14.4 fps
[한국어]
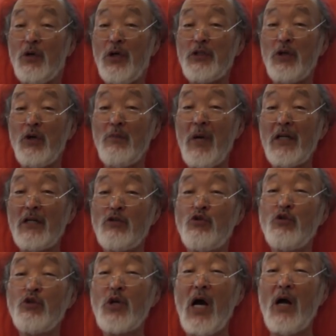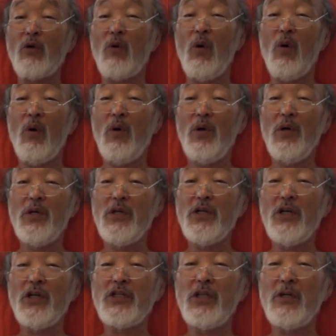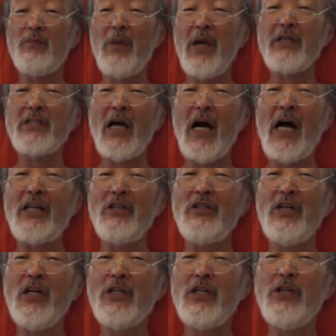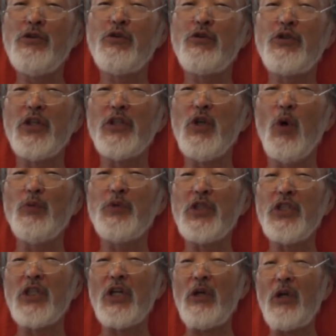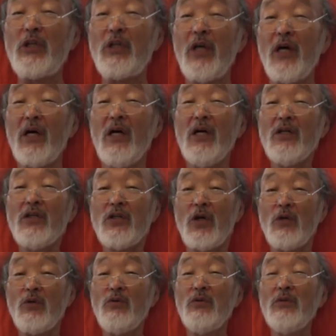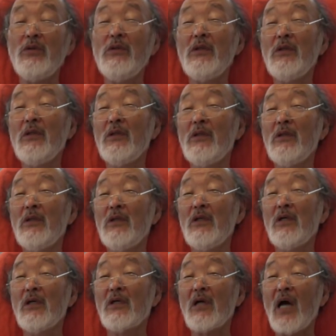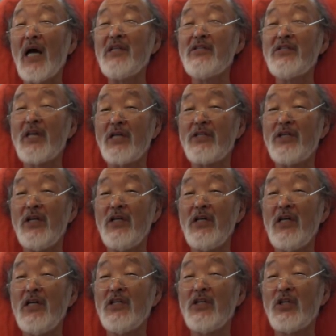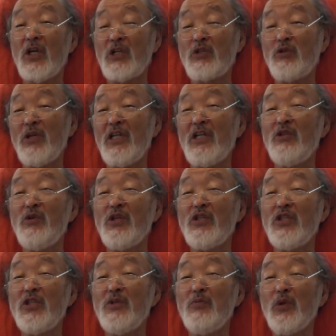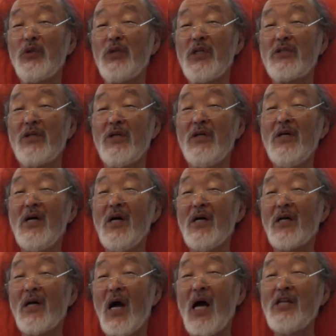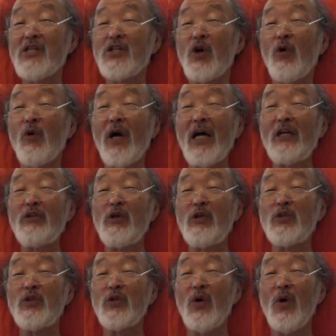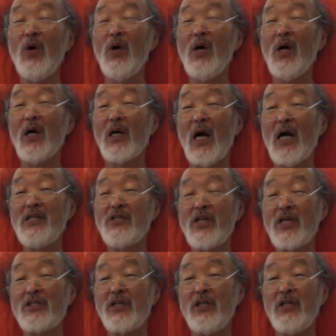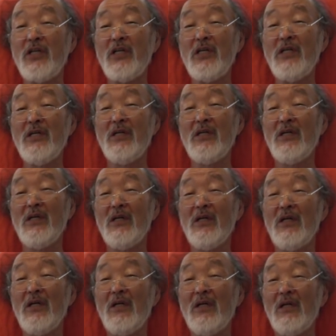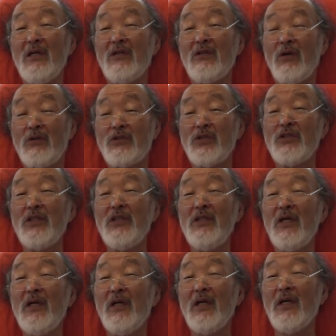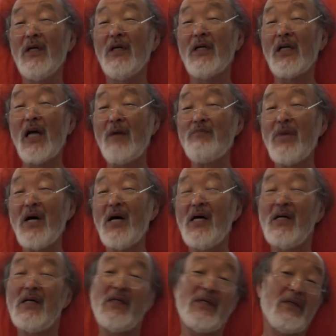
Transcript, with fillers: 횡격막이 주저앉고 이것이 팽창하는 신축성이 없어지게 될 때 결국은 간 자체 내의 혈액순환이 되어지지 못해서 간 경화가 되어지고 간 자체 내의 독성인 감마